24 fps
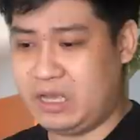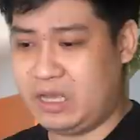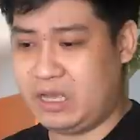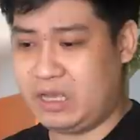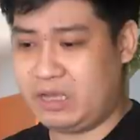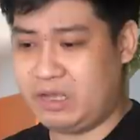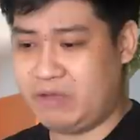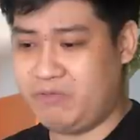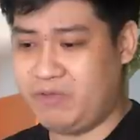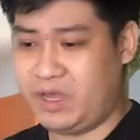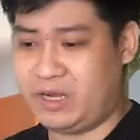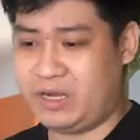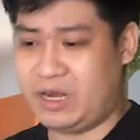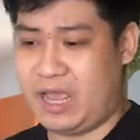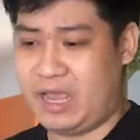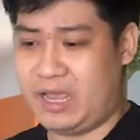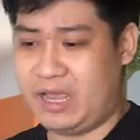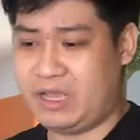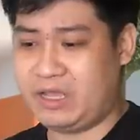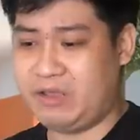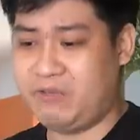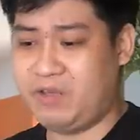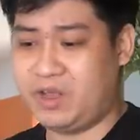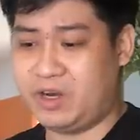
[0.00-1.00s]
ờ, cái việc này
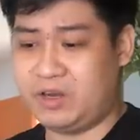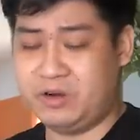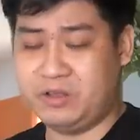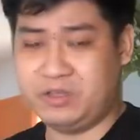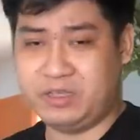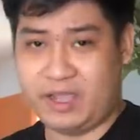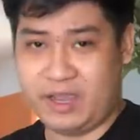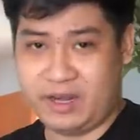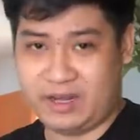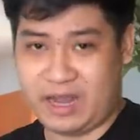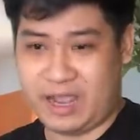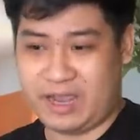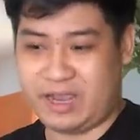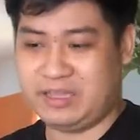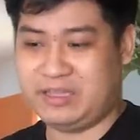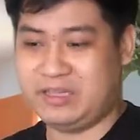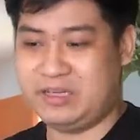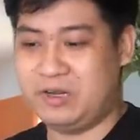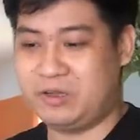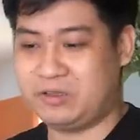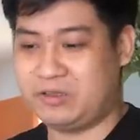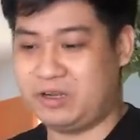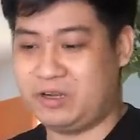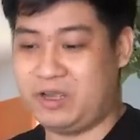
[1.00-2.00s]
cái việc rửa tiền này
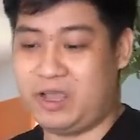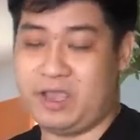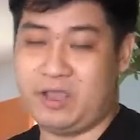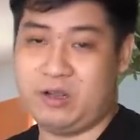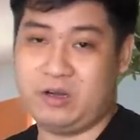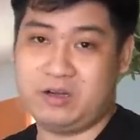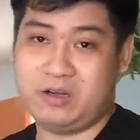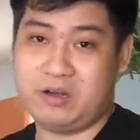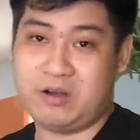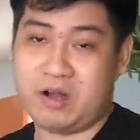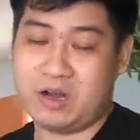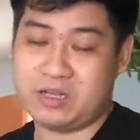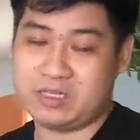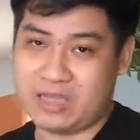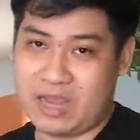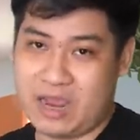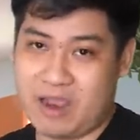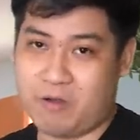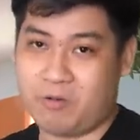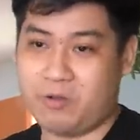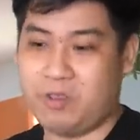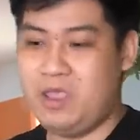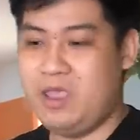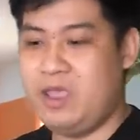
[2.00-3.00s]
thì được thực hiện nó ra
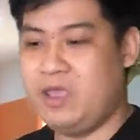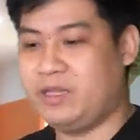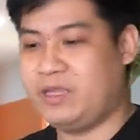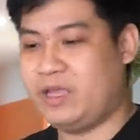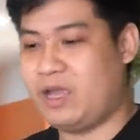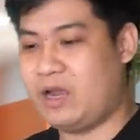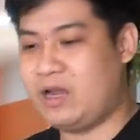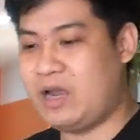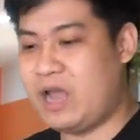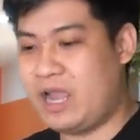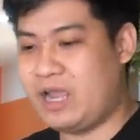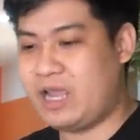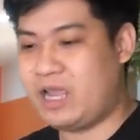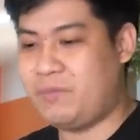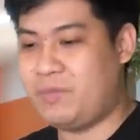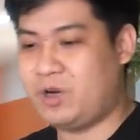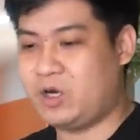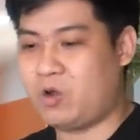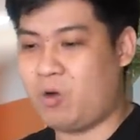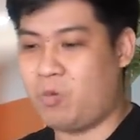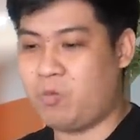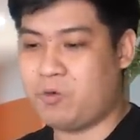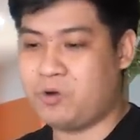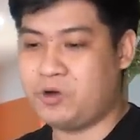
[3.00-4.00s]
sao thì ở đây
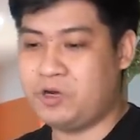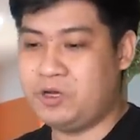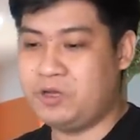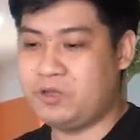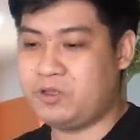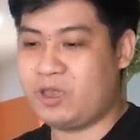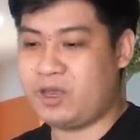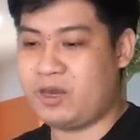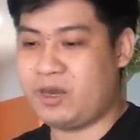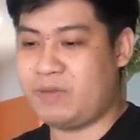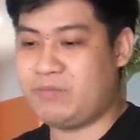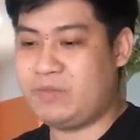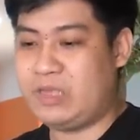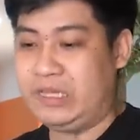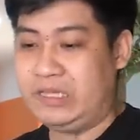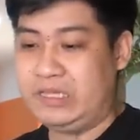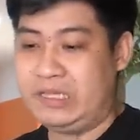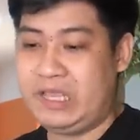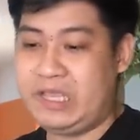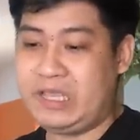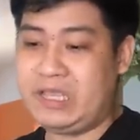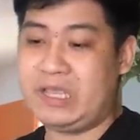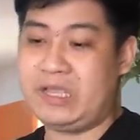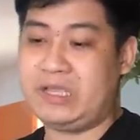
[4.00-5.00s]
mình cũng có đưa cho anh em chi
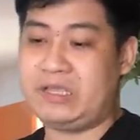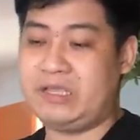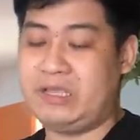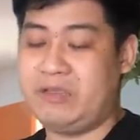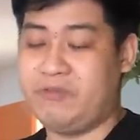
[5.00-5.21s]
tiết á,